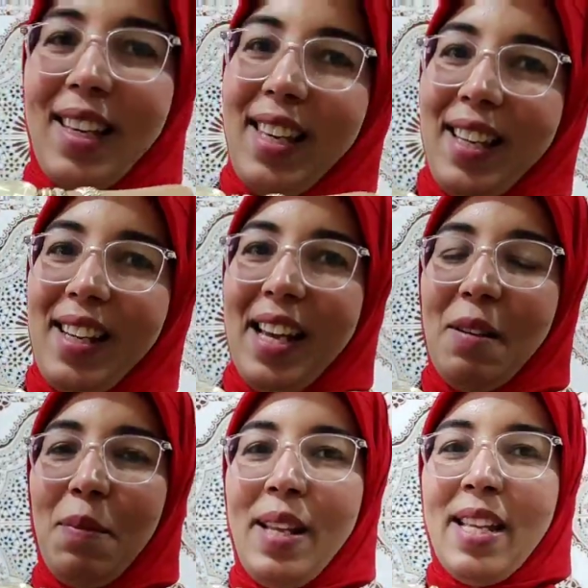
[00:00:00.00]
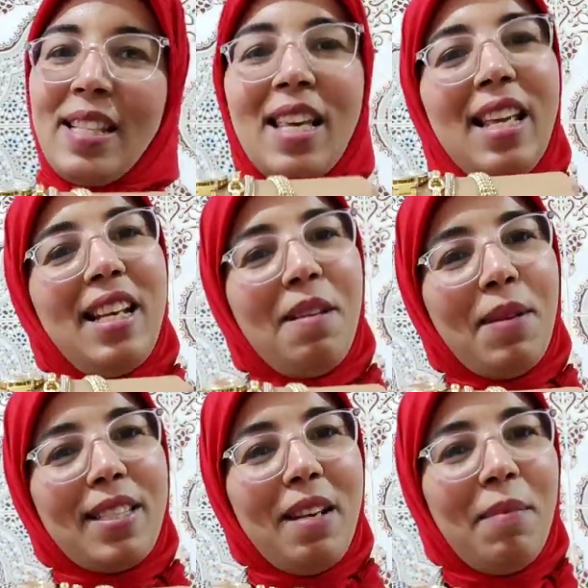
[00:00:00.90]
يلا هالبنات اللي
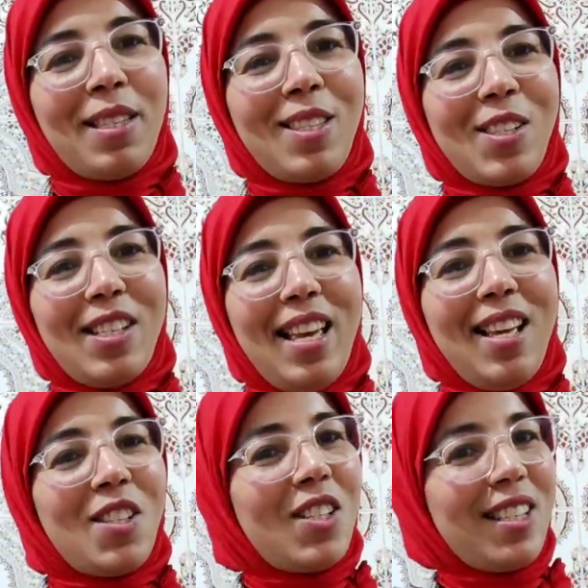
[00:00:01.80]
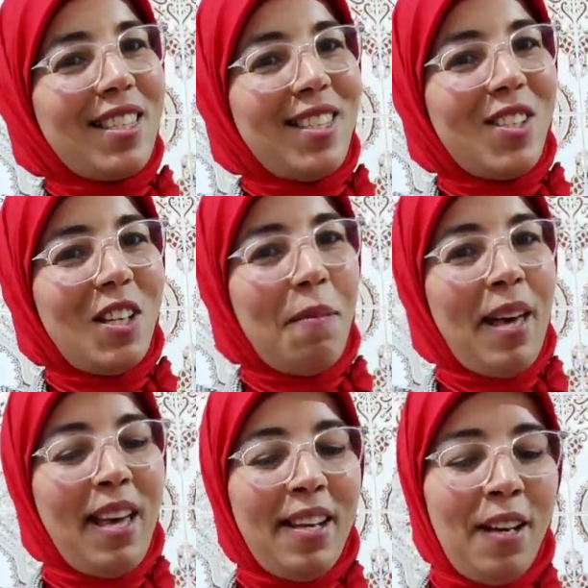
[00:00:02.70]
مازال ما تسجلاتش تسجل
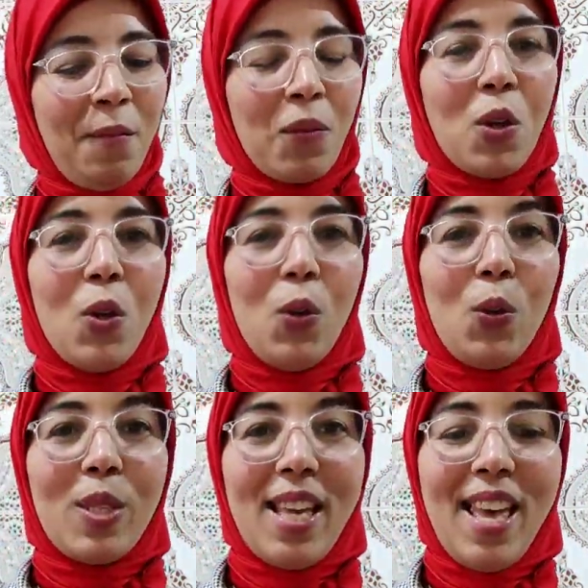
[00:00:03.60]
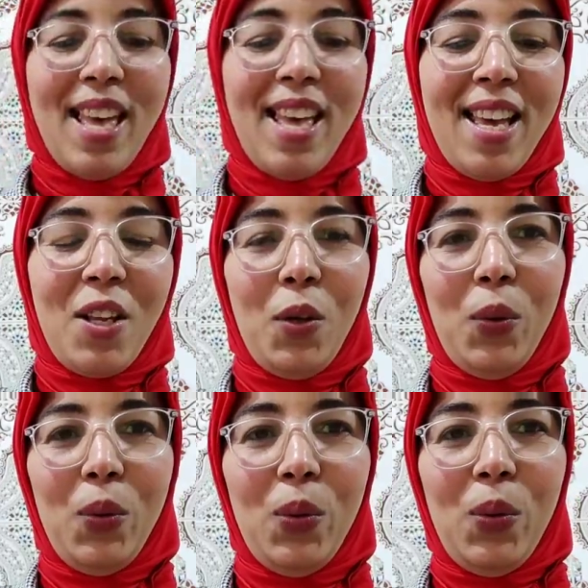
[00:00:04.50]
معنا
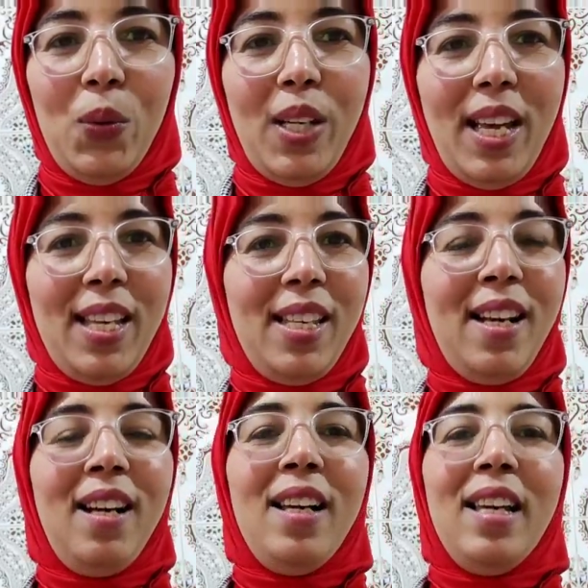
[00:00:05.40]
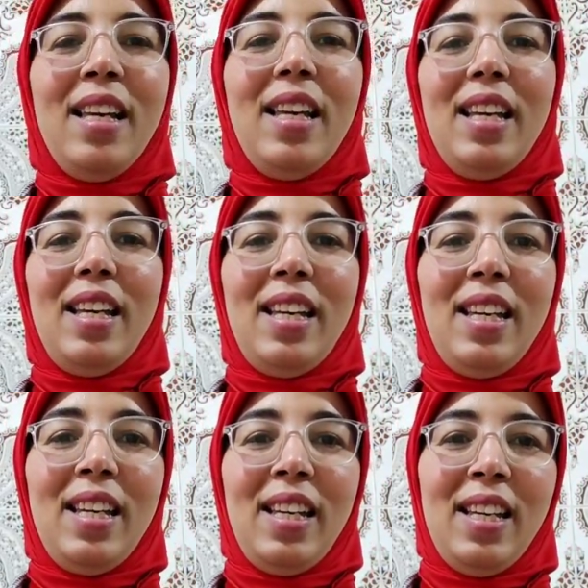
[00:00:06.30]
وسارعوا لان
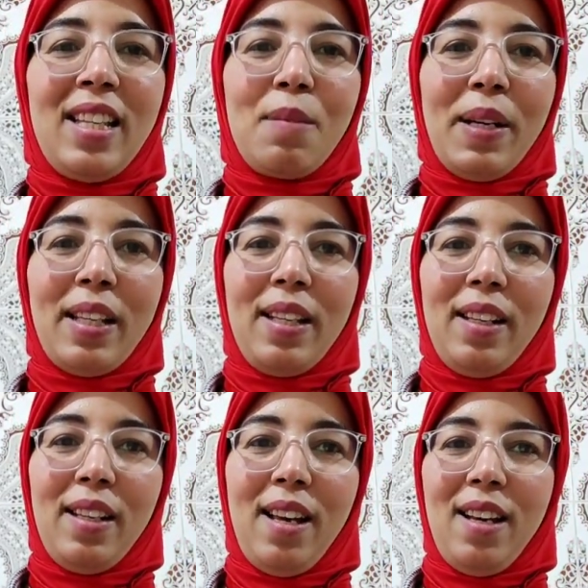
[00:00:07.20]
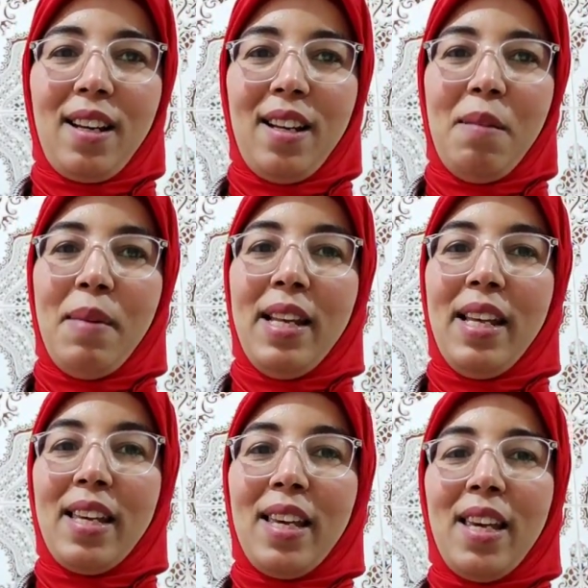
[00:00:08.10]
آه تبارك الله راه
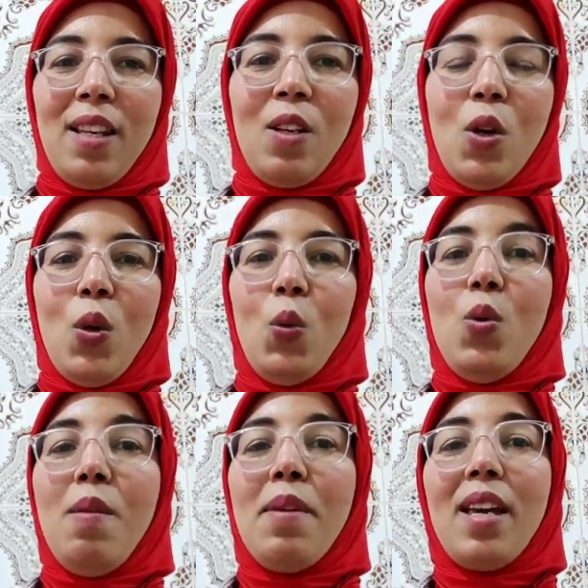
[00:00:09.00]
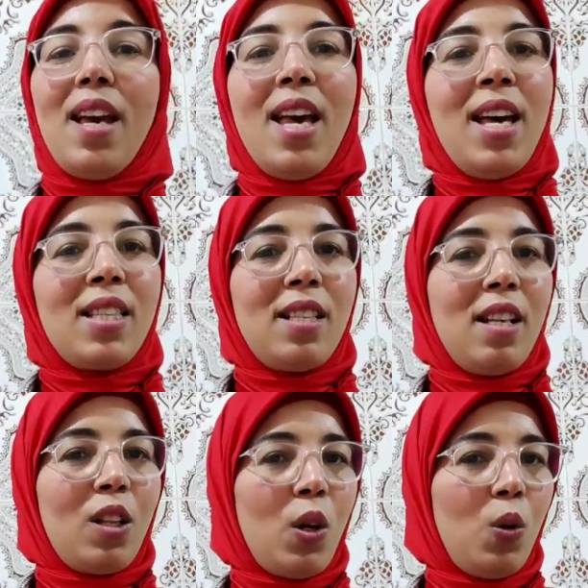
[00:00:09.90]
الملايين والمئات
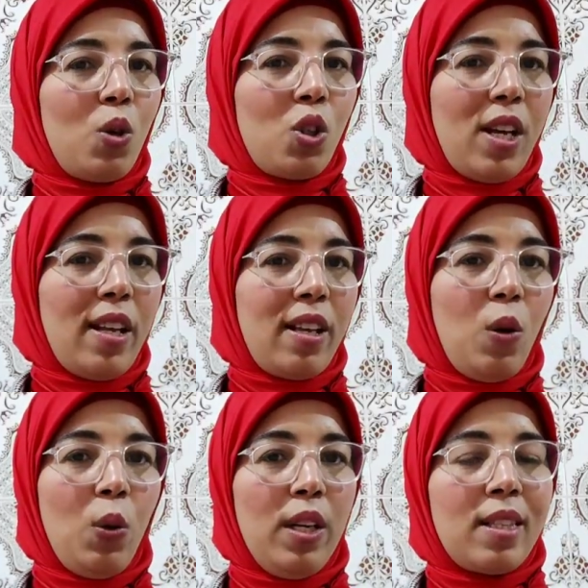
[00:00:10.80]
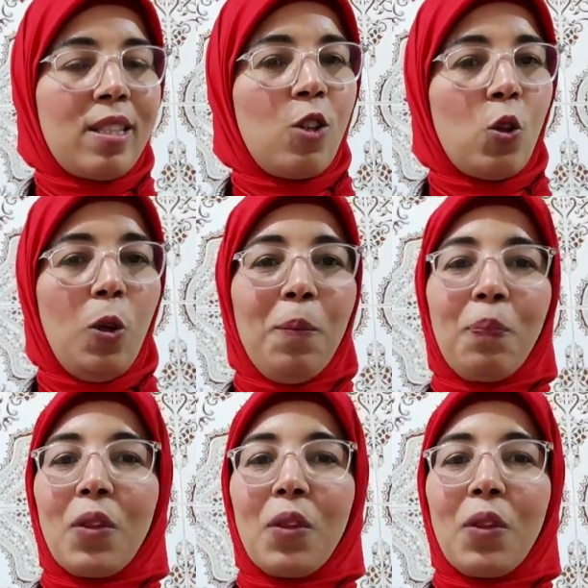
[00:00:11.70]
اللي دخلوا للشركه واللي تسجلوا